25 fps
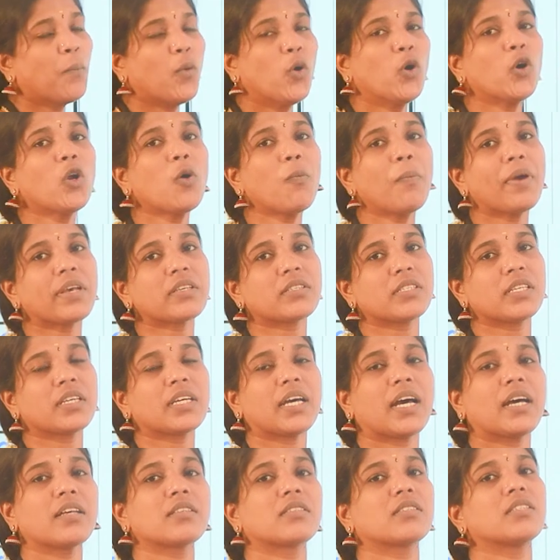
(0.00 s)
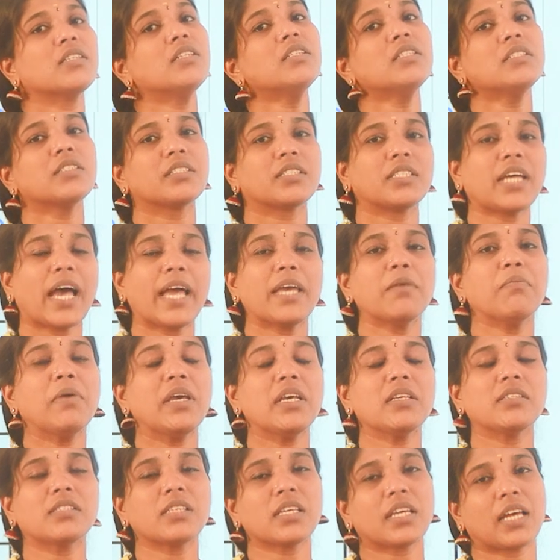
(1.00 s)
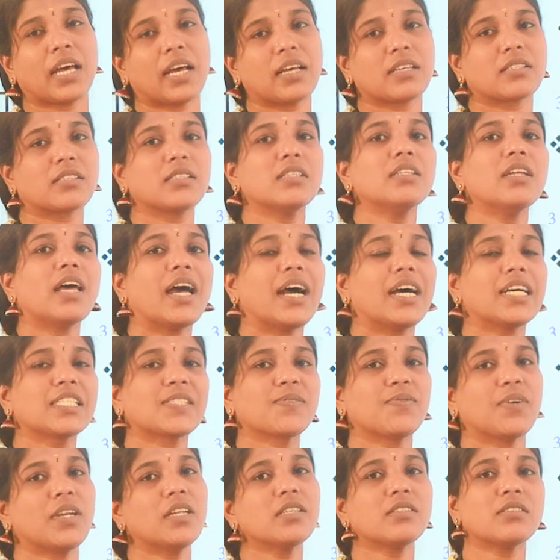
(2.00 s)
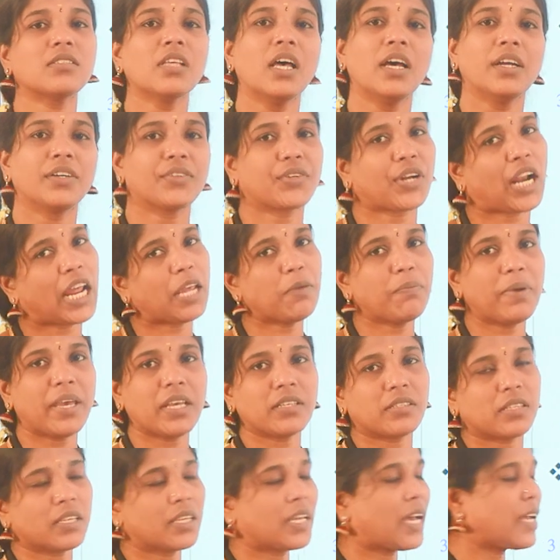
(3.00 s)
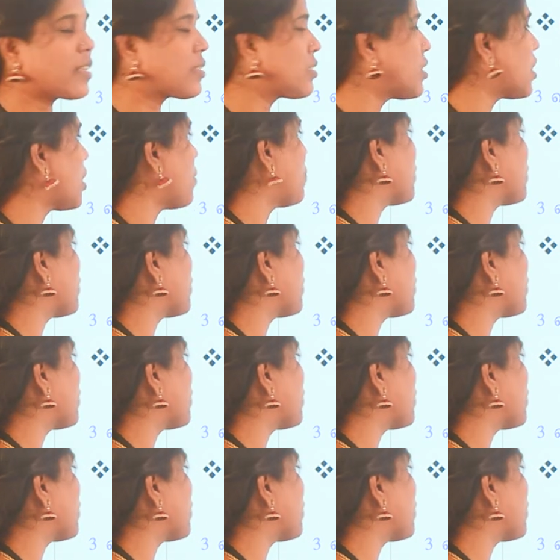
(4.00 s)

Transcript: மோனோபேசிக் ஆசிட் டைபேசிக் ஆசிட் ஆஸ் வெல் அஸ் ட்ரைபேசிக் ஆசிட்